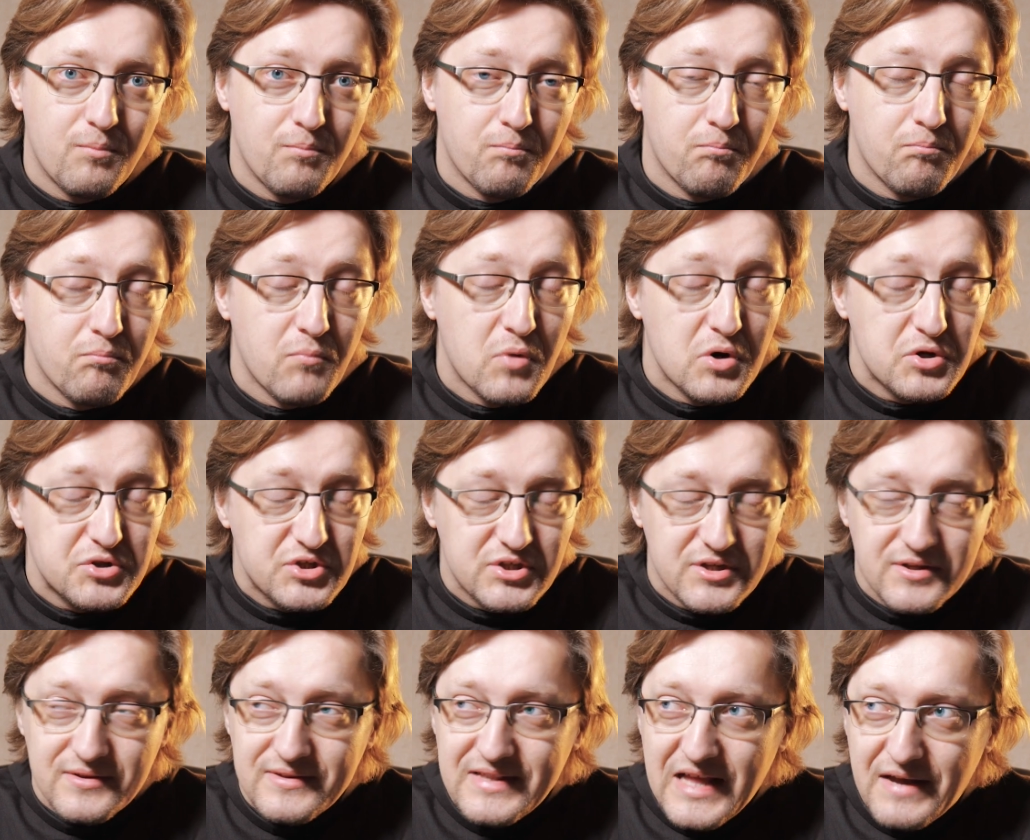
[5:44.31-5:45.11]

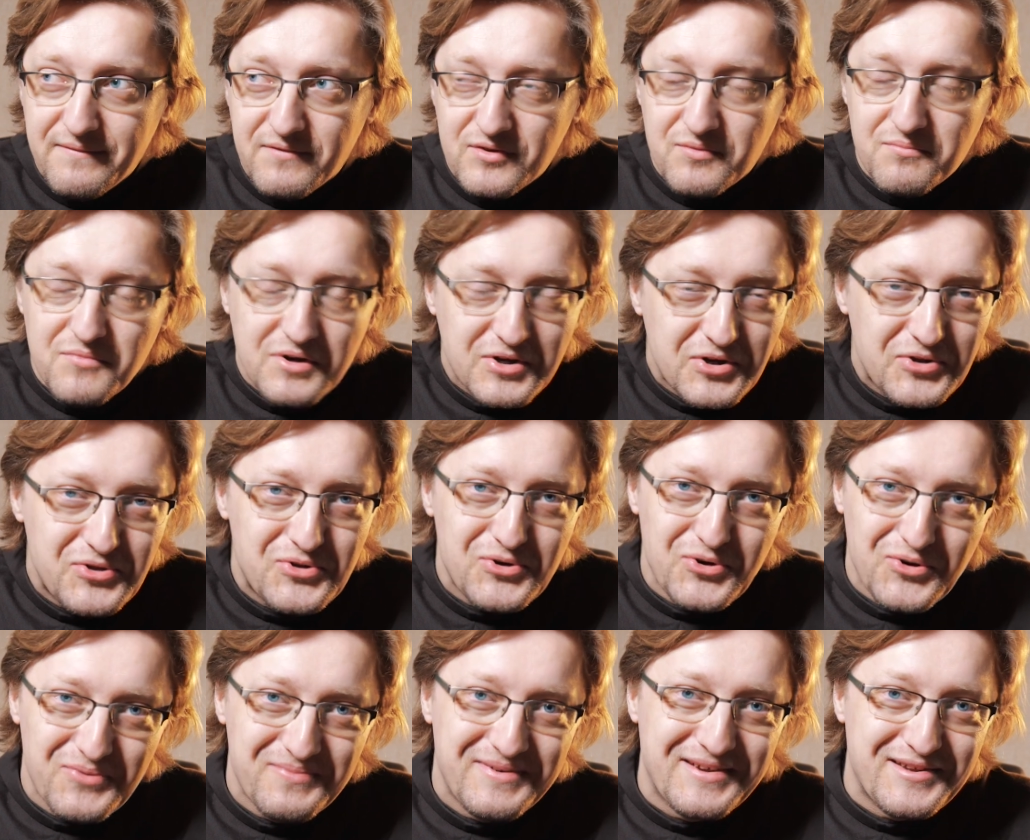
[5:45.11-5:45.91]
Może nawet mogę
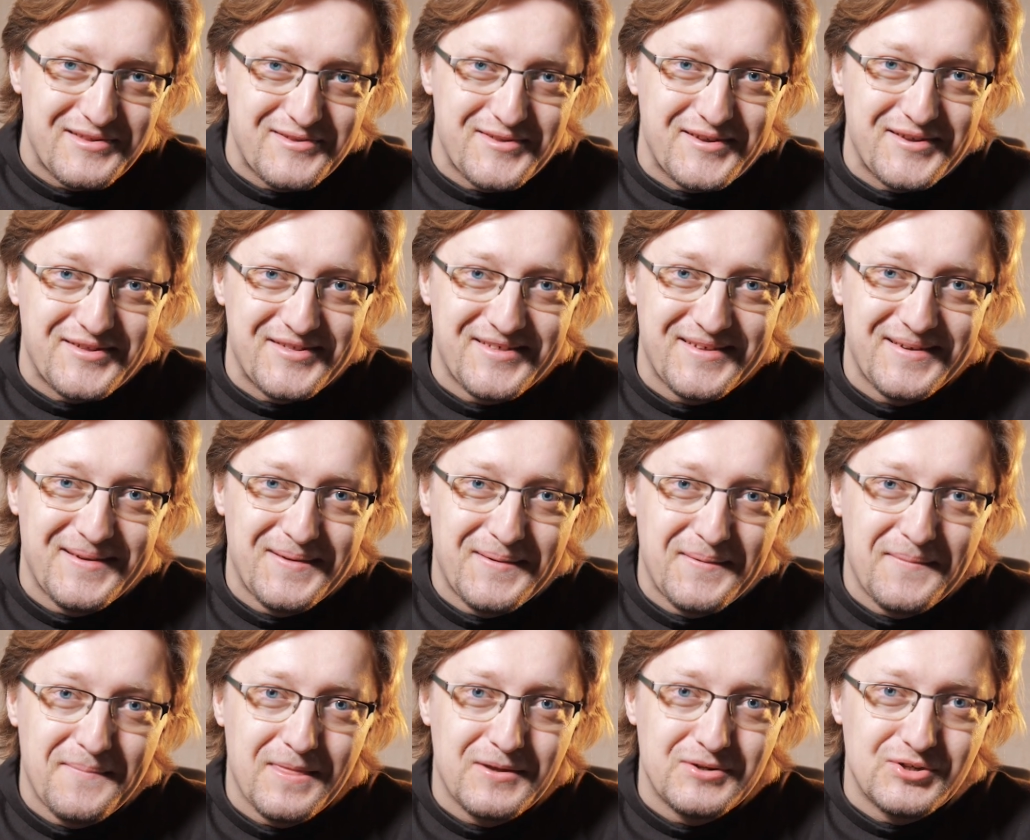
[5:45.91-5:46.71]
Ci obiecać,
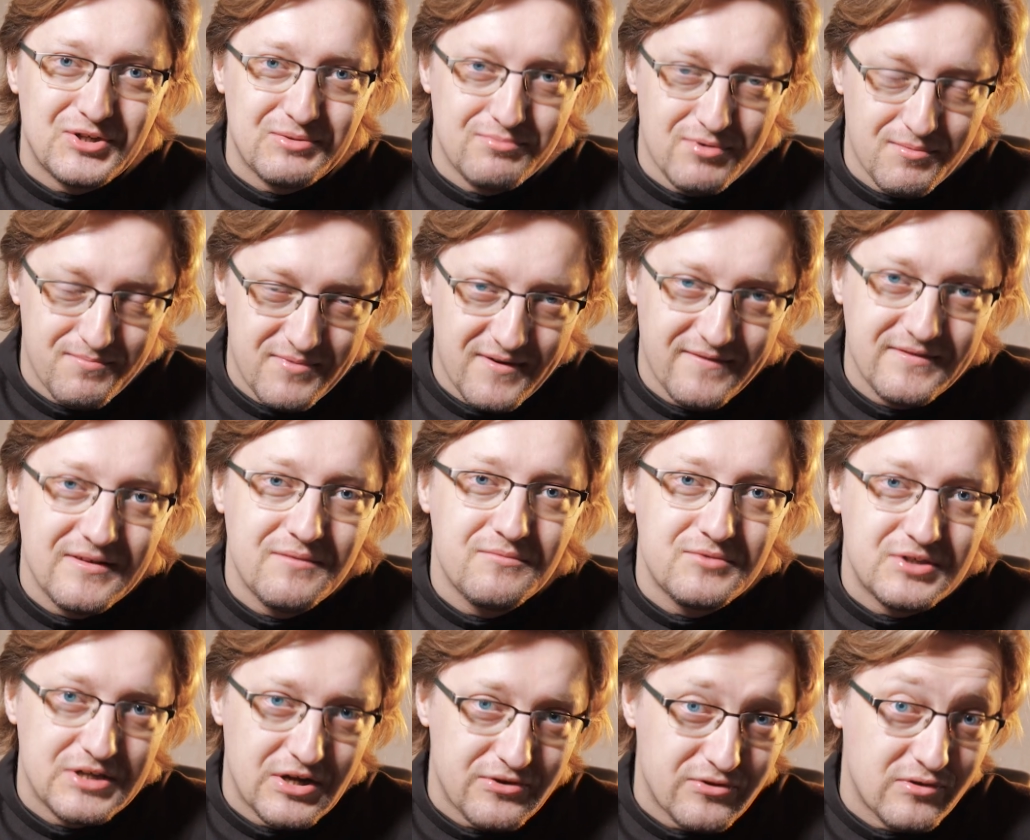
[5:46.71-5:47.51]
że po
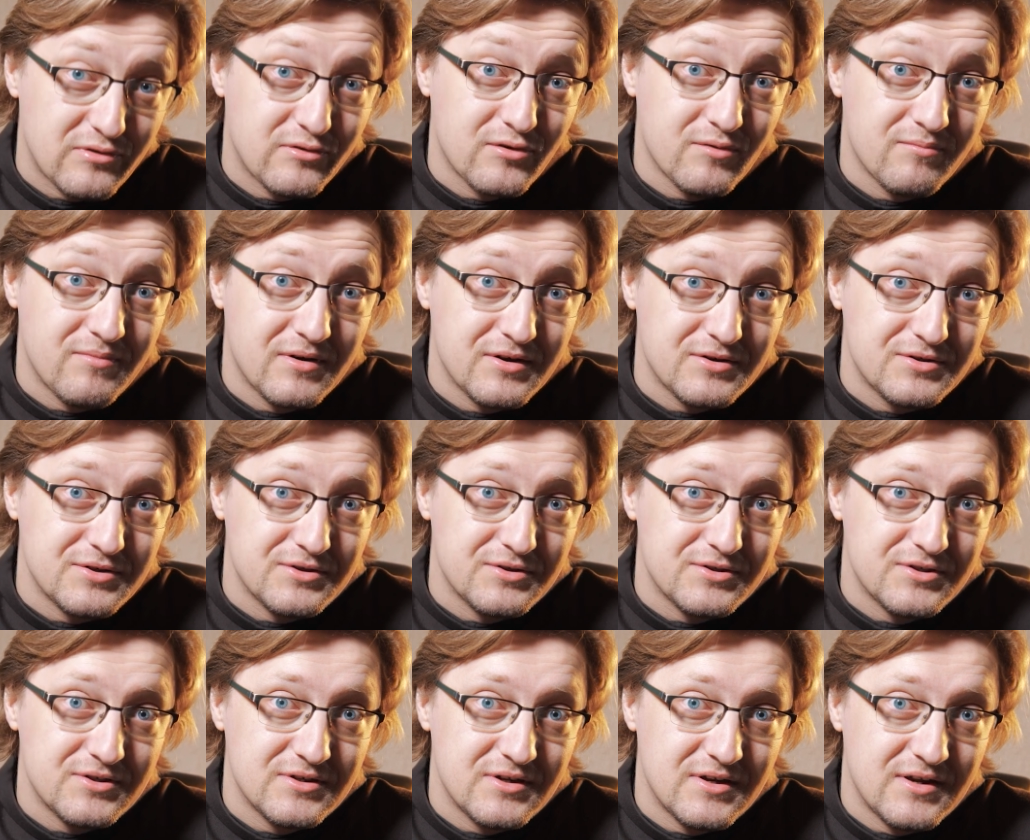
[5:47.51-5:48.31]
pewnym czasie
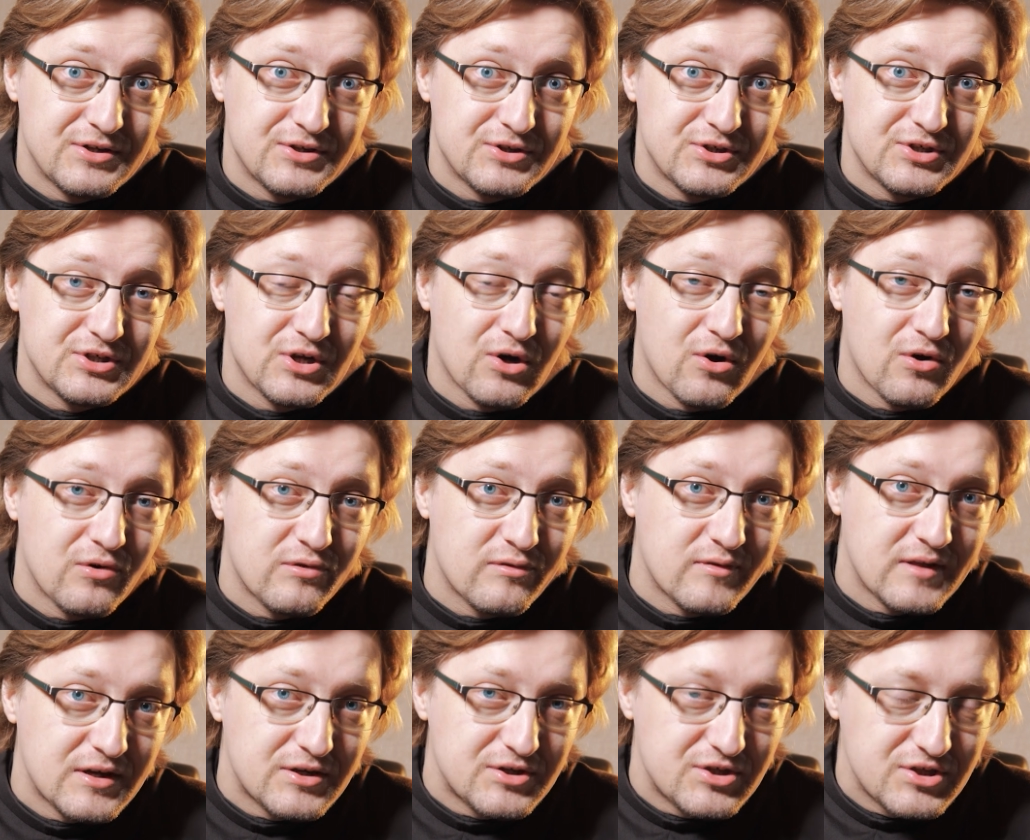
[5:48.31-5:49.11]
zobaczysz, że On
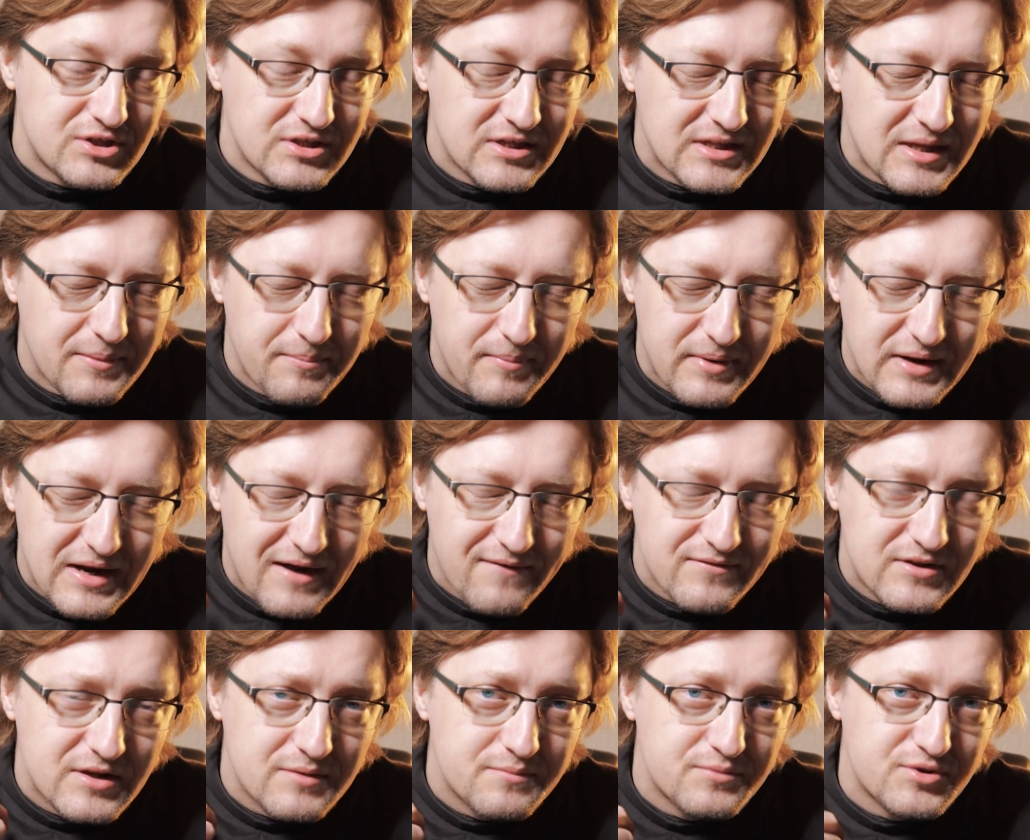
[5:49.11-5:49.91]
zacznie
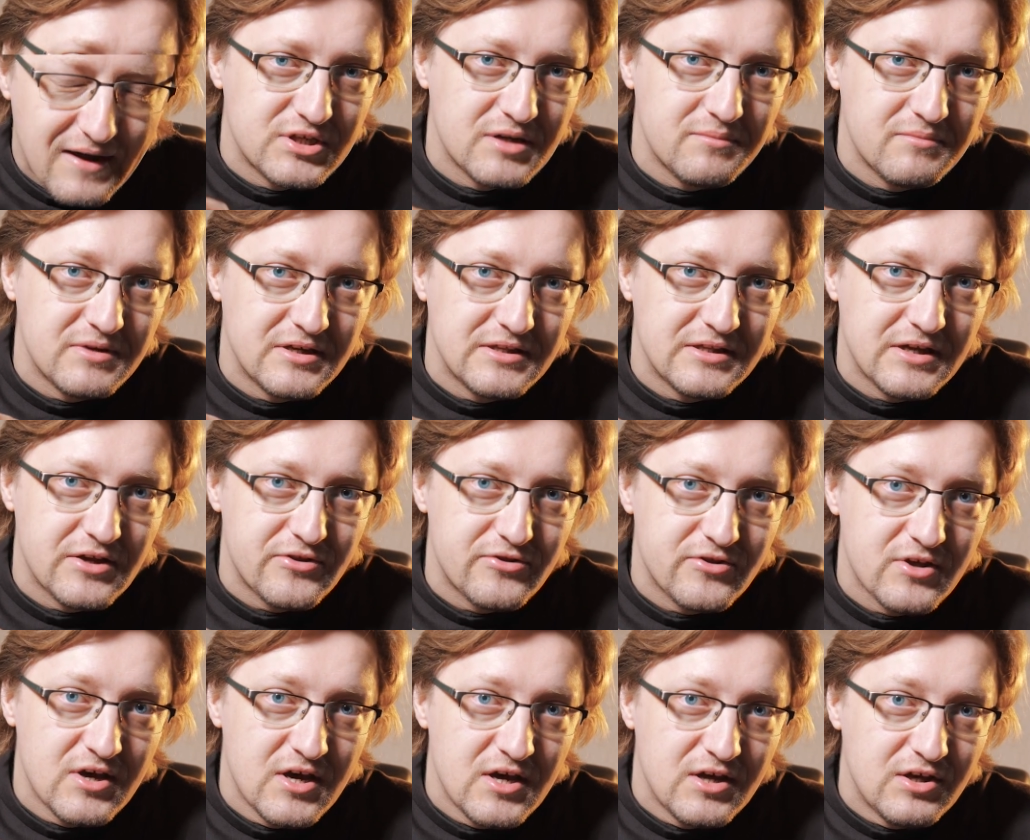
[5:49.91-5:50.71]
naprawdę
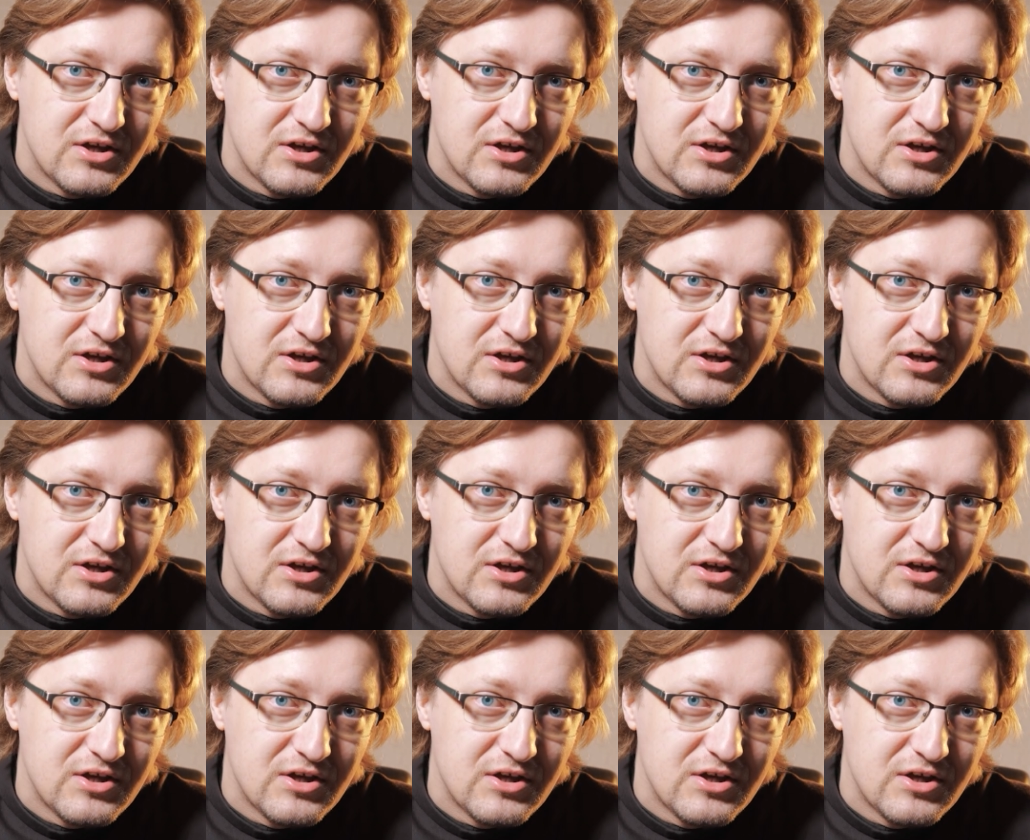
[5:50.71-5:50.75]
przemieniać.